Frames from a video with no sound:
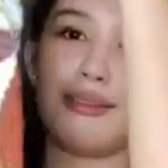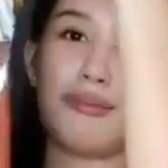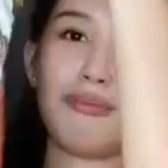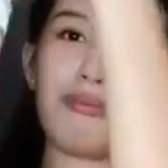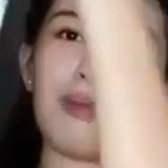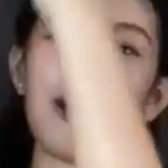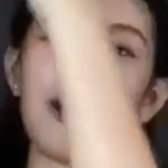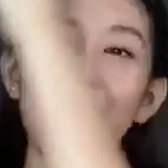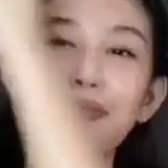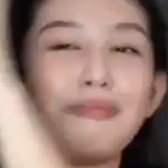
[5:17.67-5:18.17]

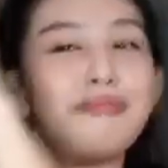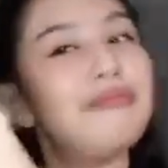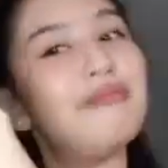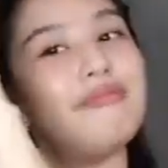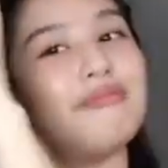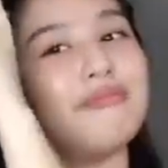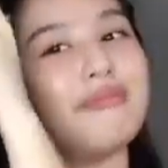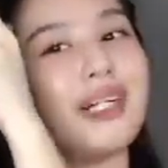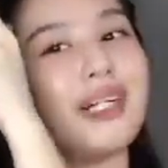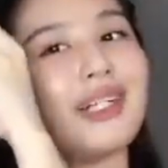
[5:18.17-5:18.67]
Pang,
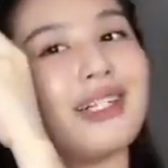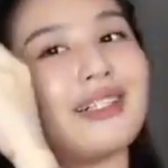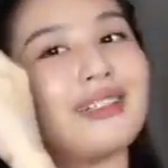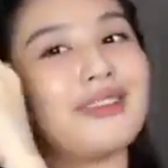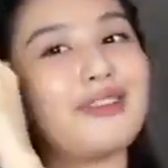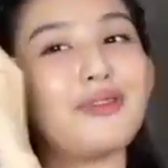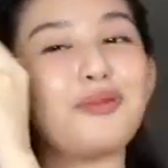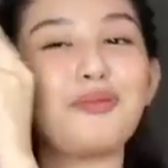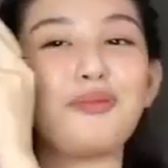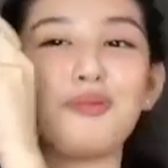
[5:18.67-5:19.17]

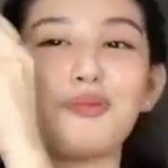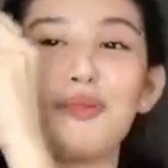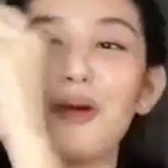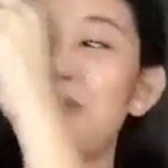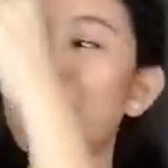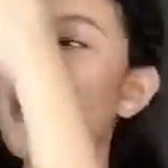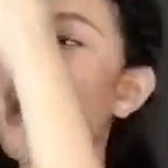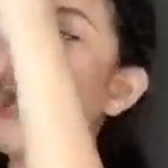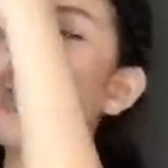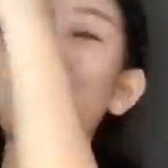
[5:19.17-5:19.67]
parang
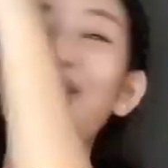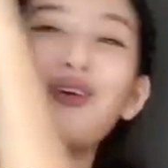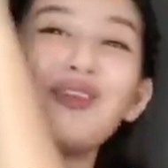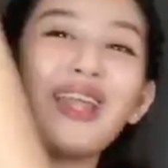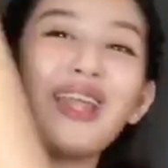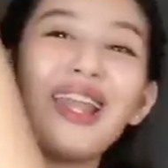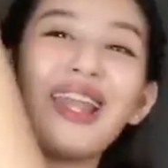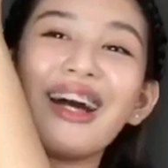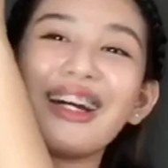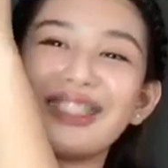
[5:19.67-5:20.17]
pambahay ko
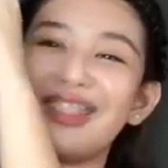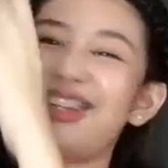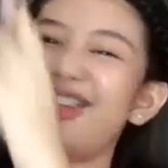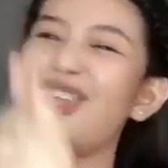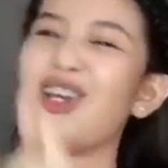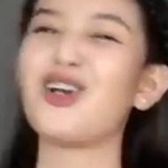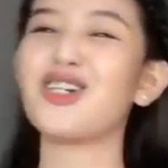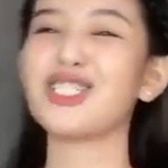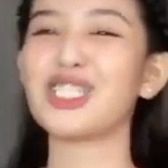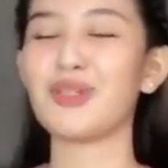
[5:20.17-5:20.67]
na lang siya.
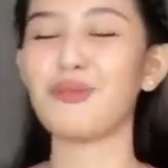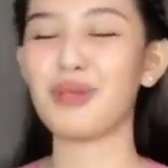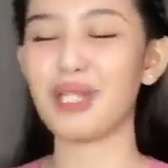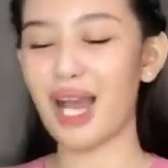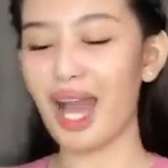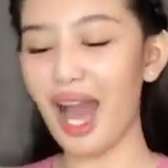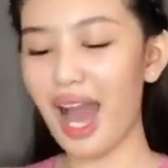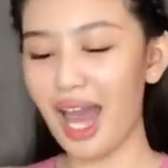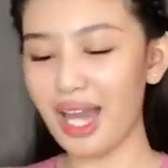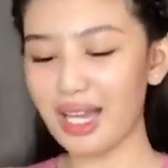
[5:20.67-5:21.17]
Hindi ko siya
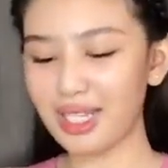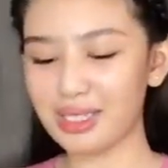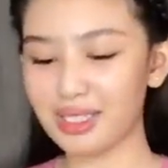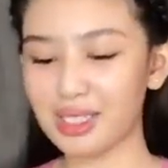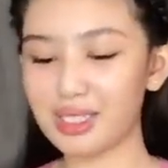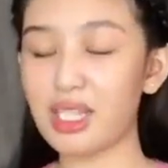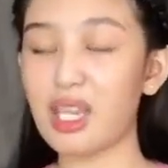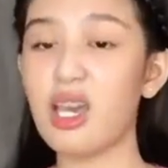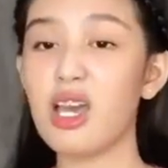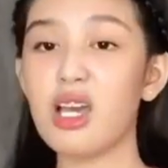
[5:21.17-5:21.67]
pinang-aalis
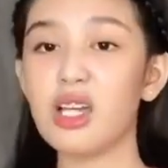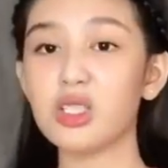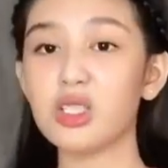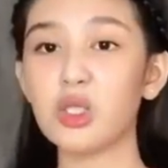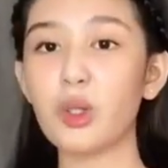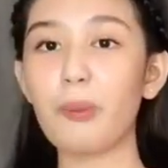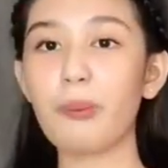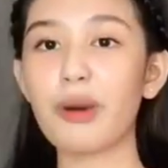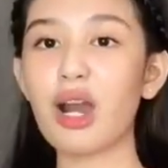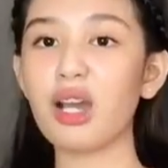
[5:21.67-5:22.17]
kasi
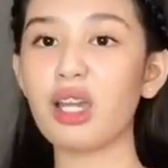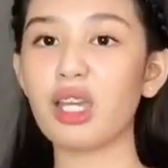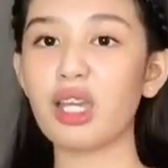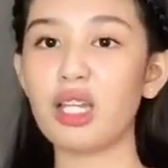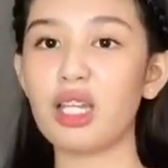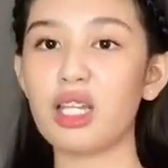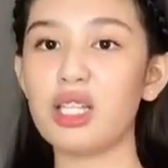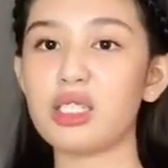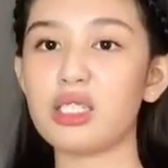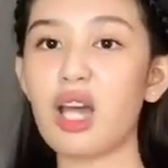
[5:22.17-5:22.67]
sobrang
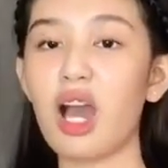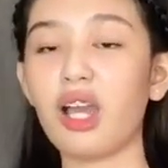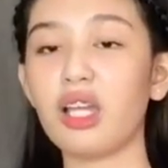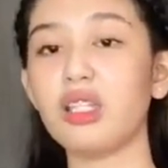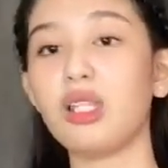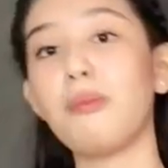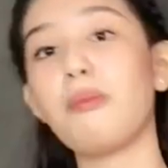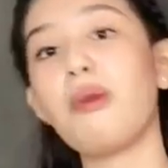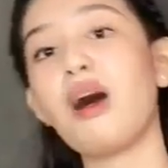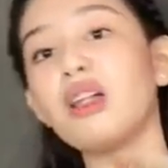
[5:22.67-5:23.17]
ikli sa
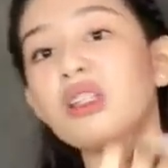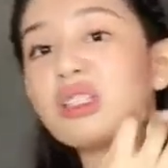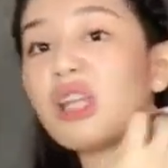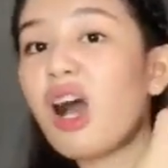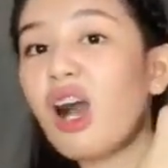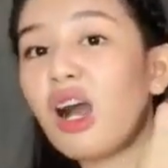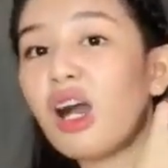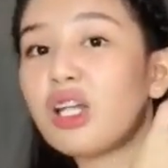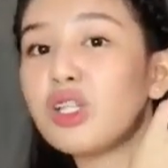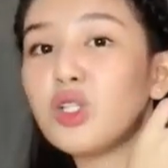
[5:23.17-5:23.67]
akin. Di ba ang
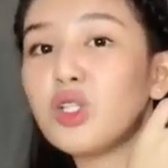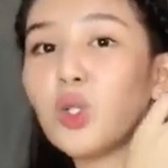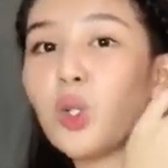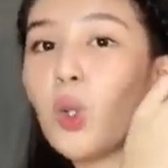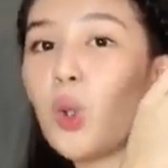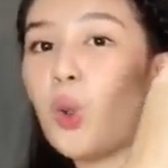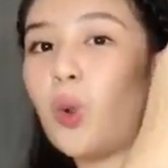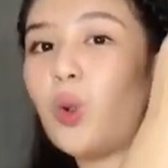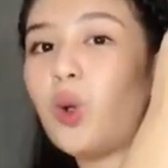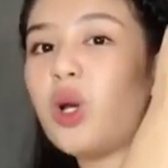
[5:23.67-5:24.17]
tangkad
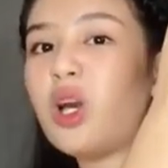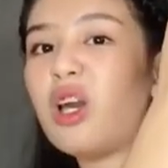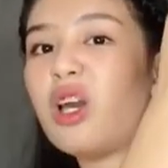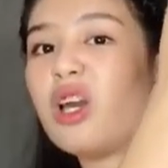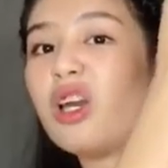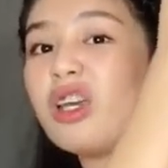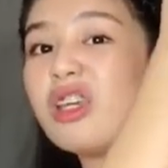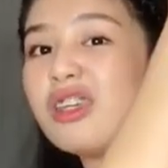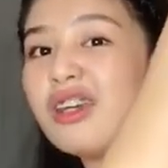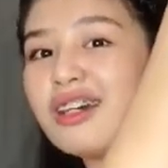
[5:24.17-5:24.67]
ko?
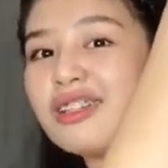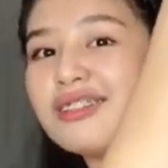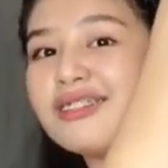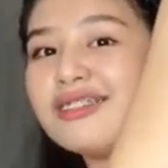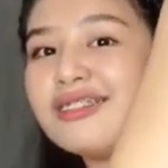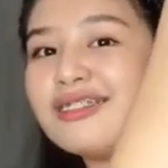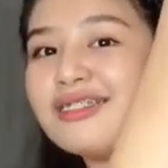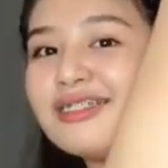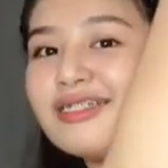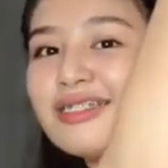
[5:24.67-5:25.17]
Yan.
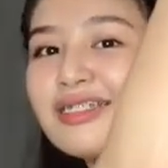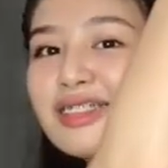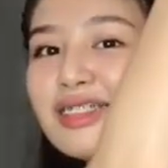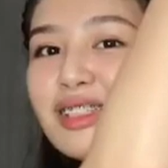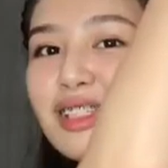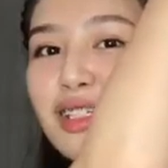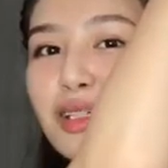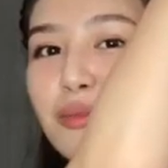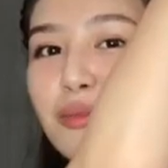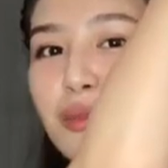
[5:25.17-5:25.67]

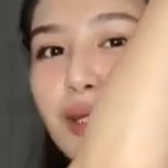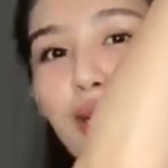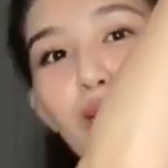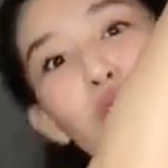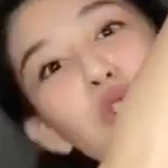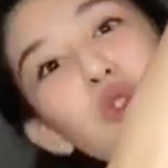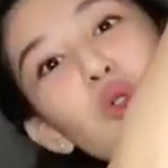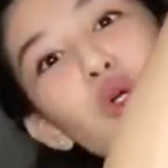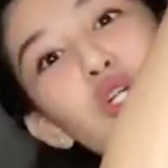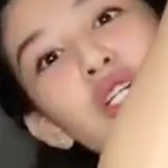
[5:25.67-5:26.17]
Pero
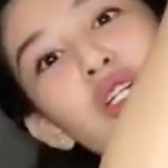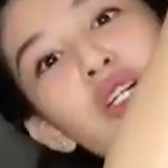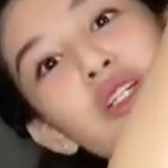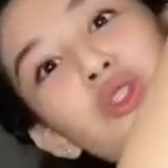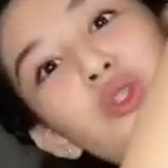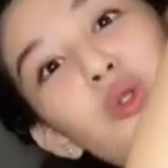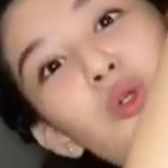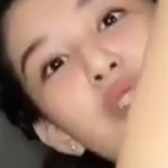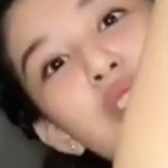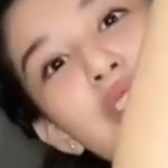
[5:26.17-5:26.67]
gusto ko siyang
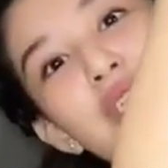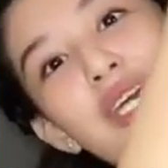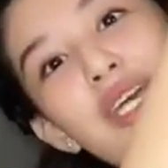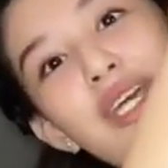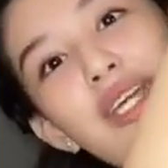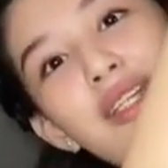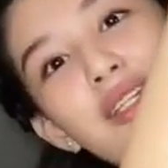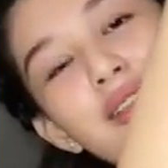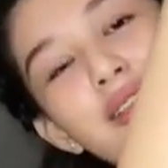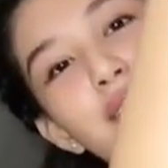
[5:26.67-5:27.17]

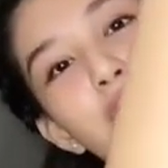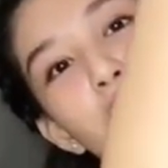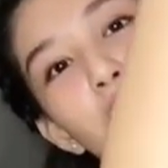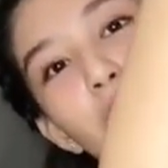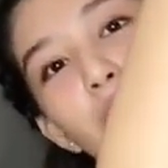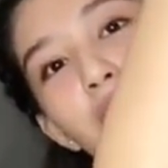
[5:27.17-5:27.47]
suotin. Kung